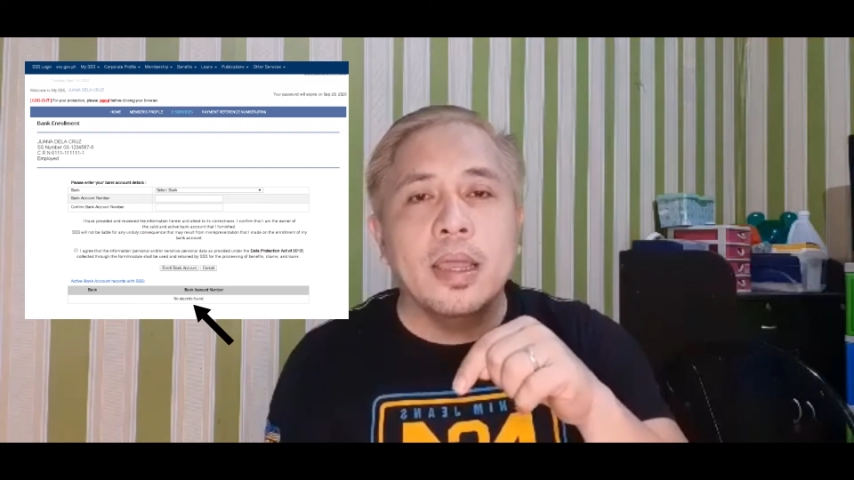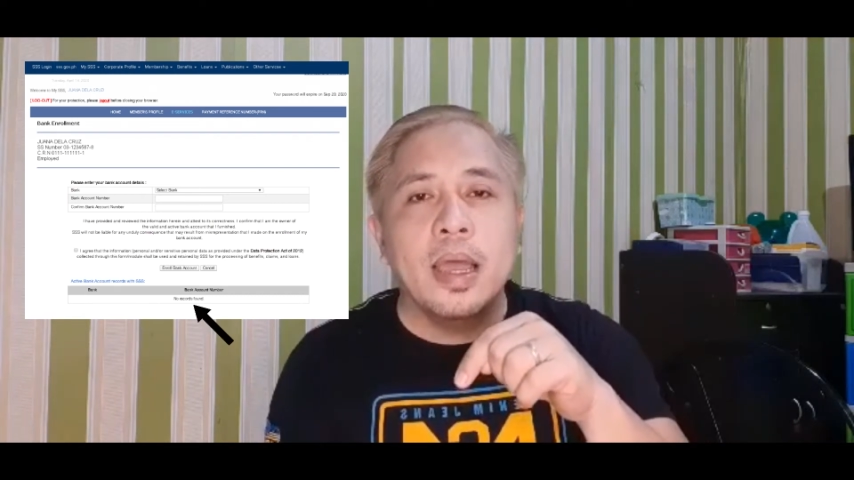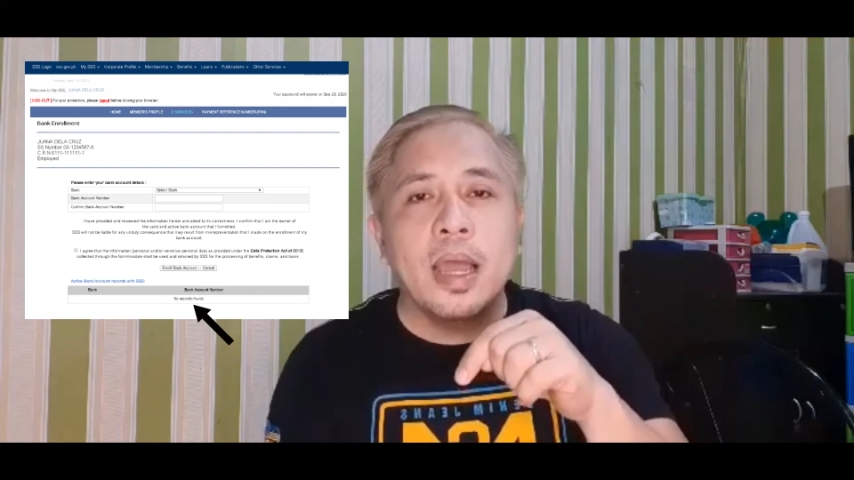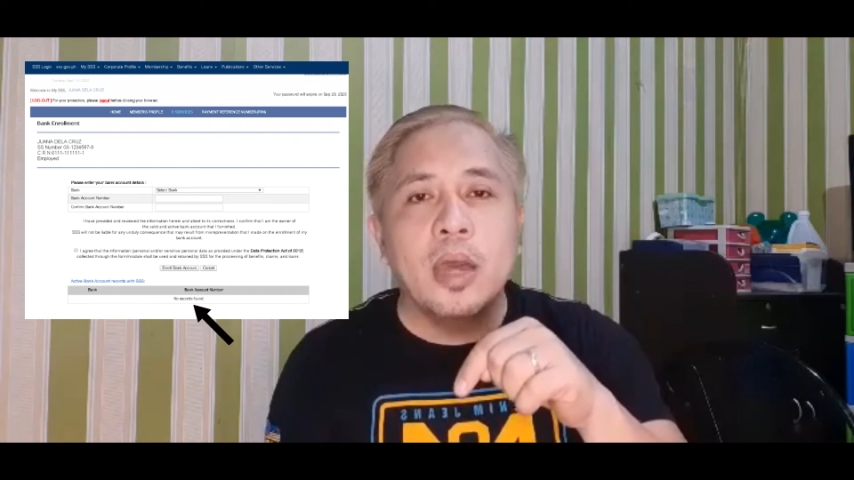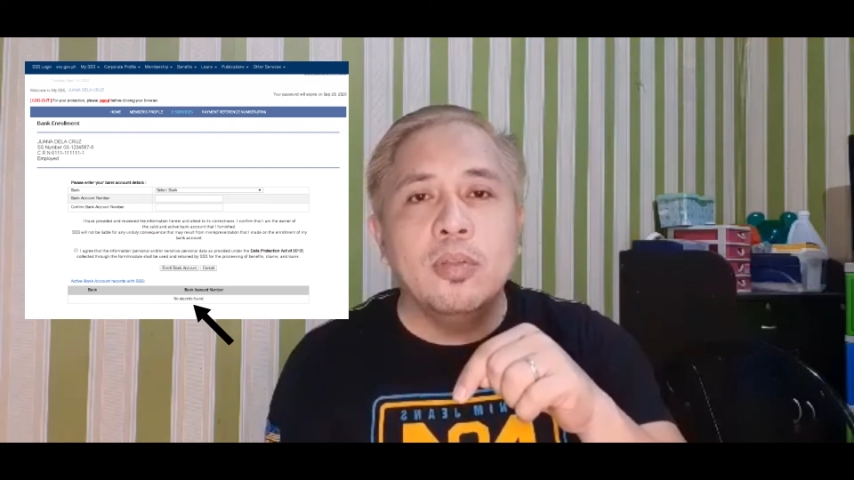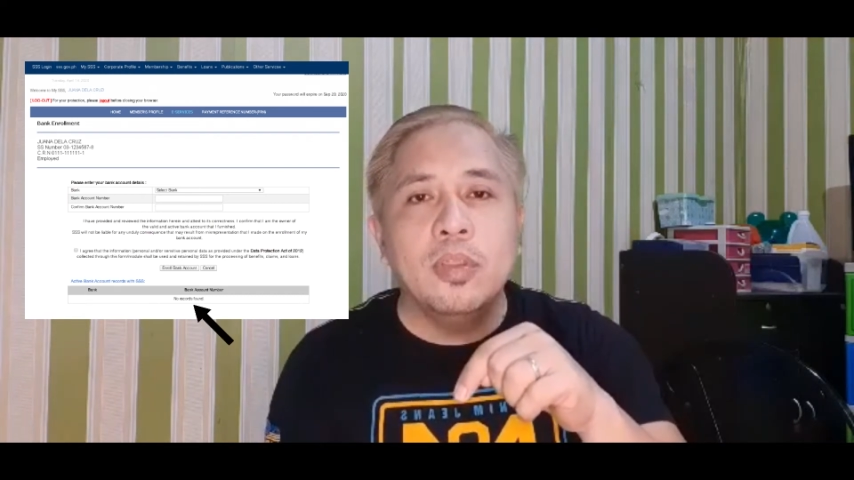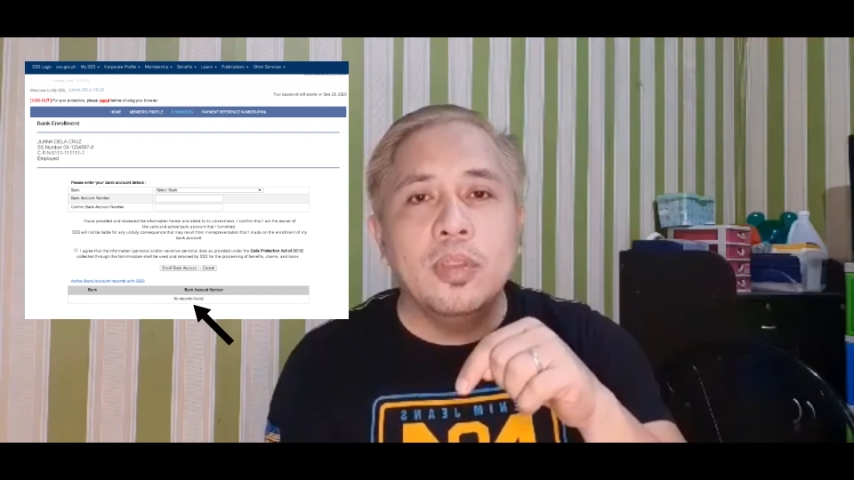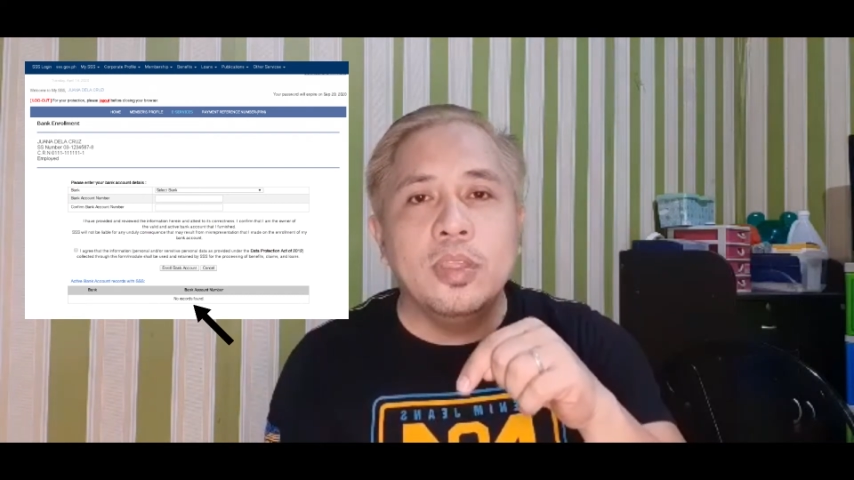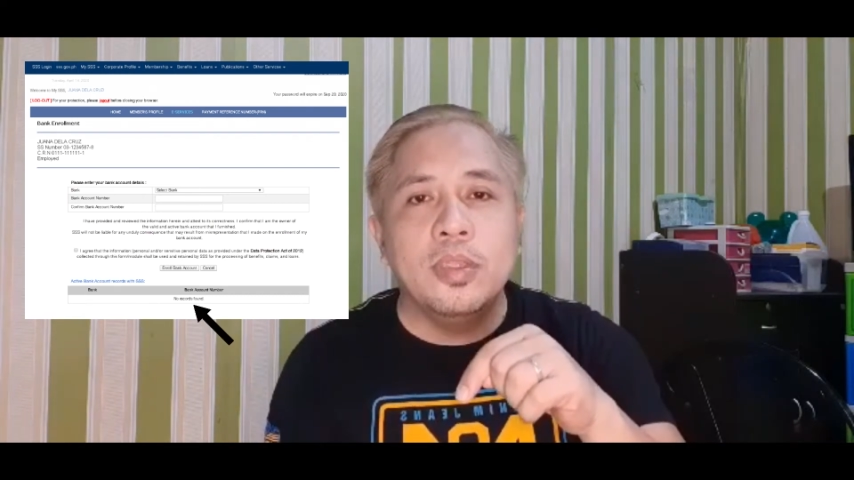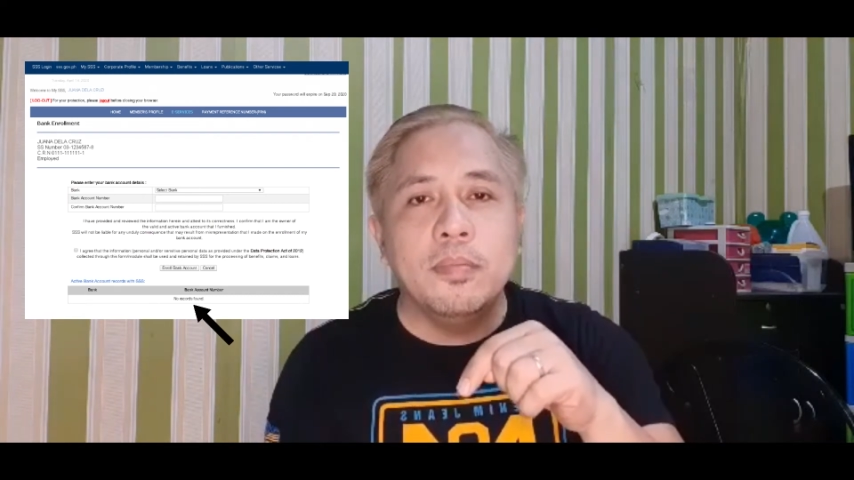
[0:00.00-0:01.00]
account
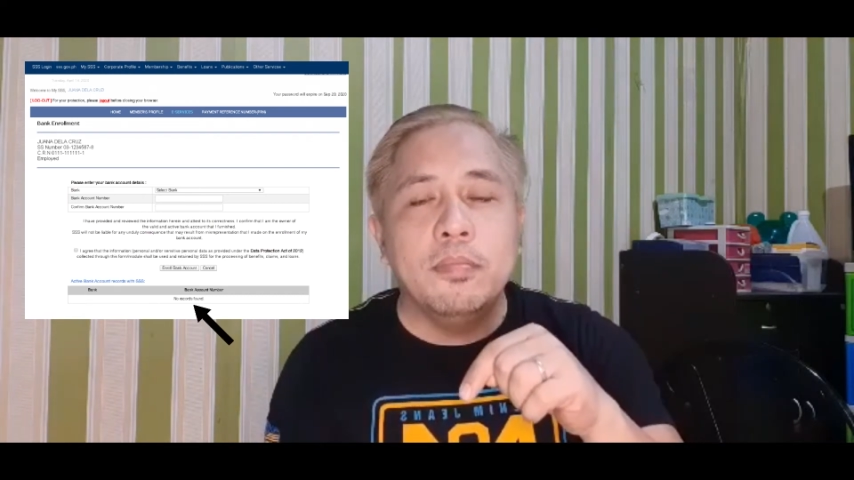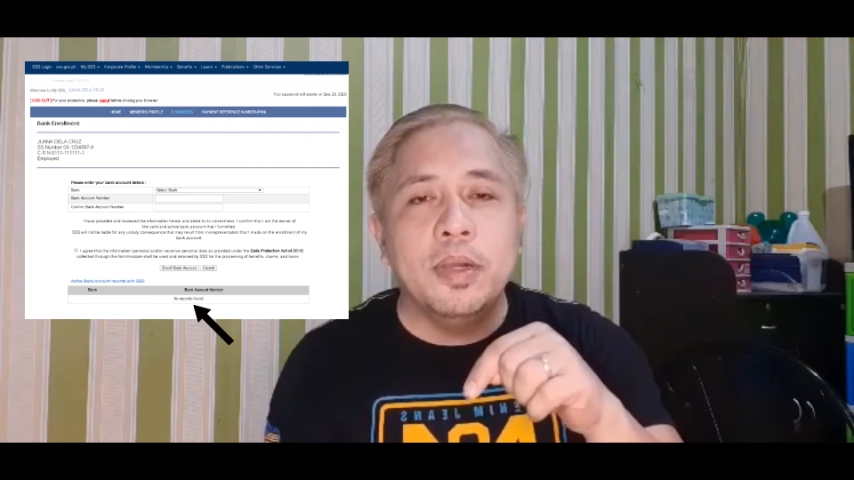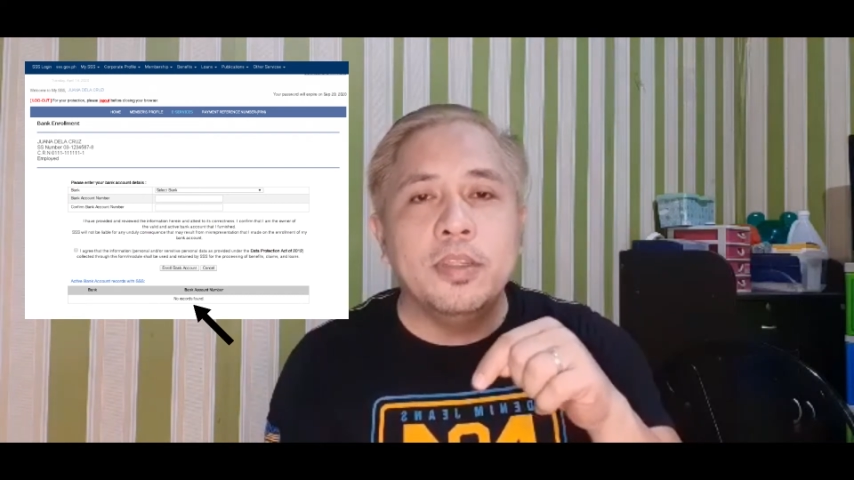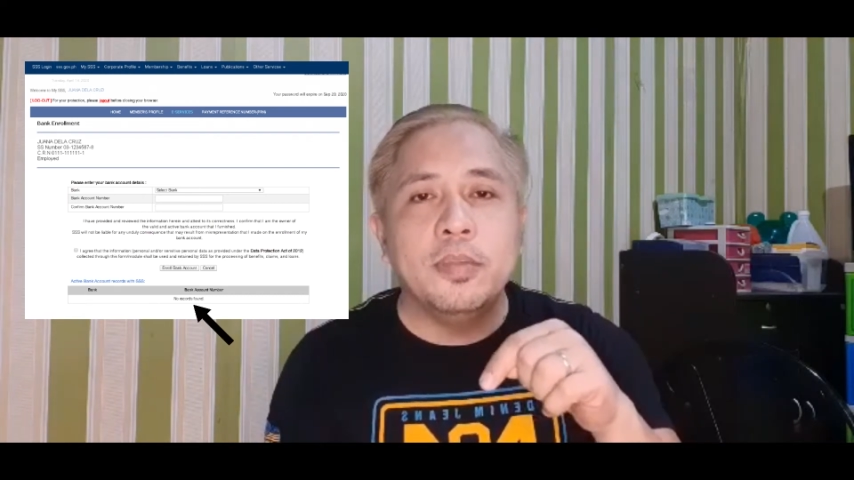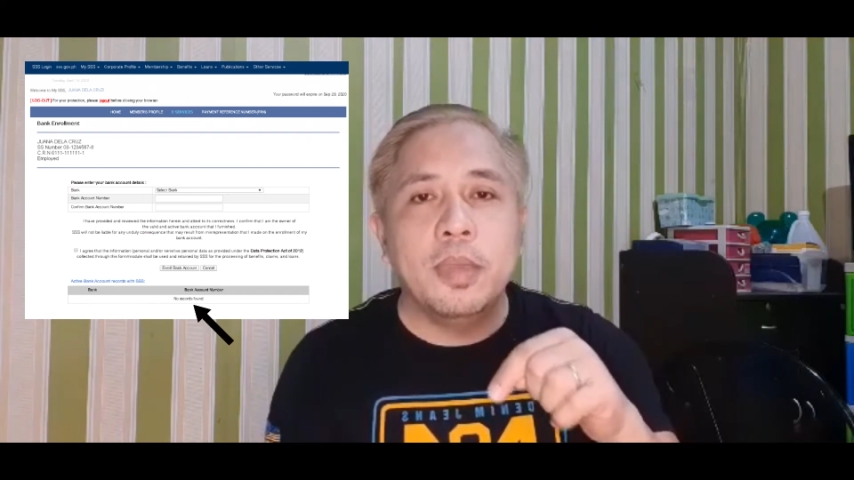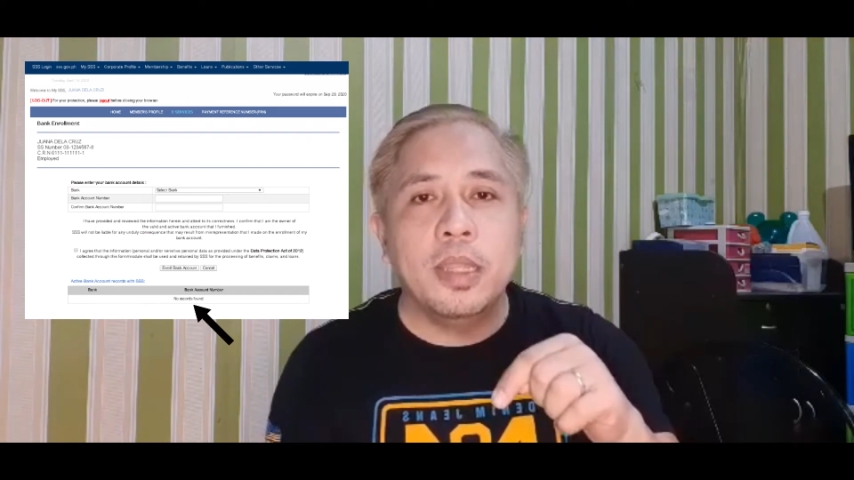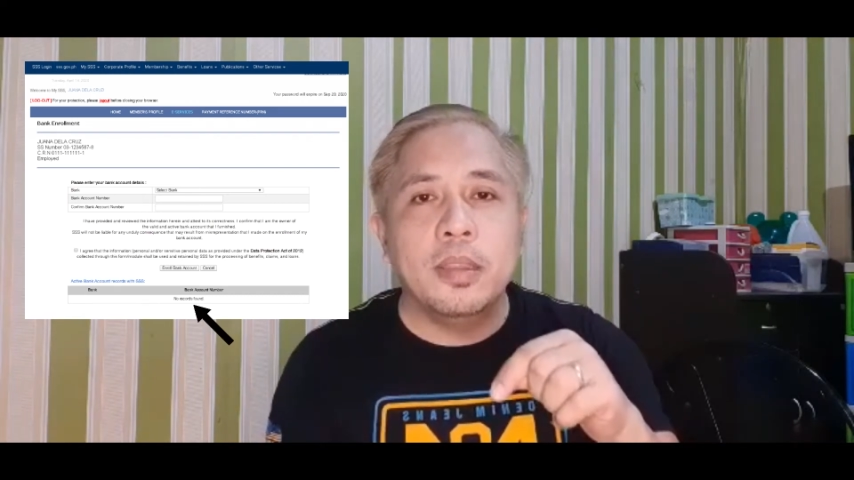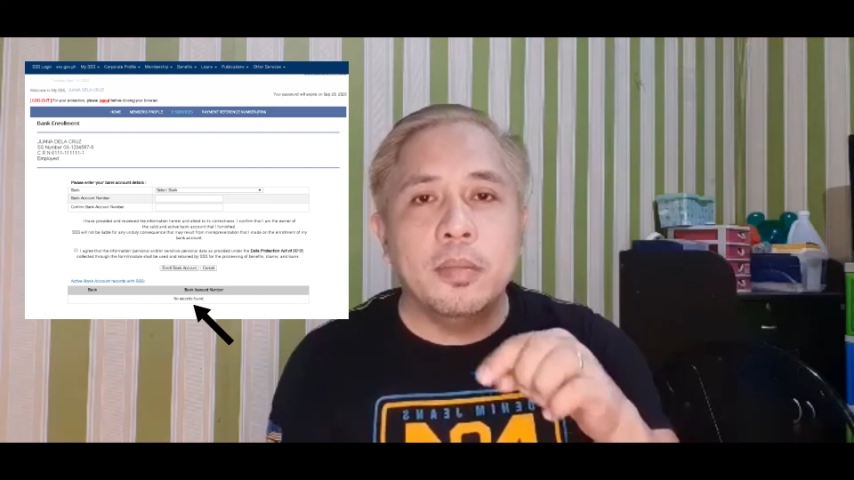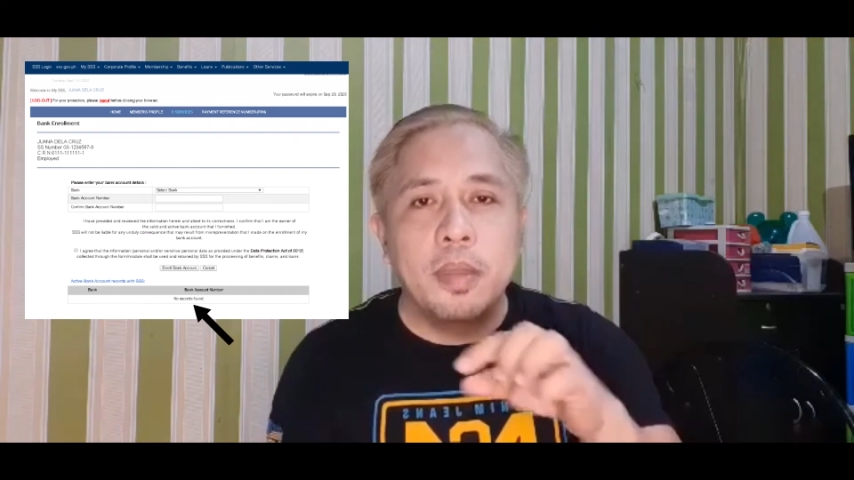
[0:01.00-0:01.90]
disbursement.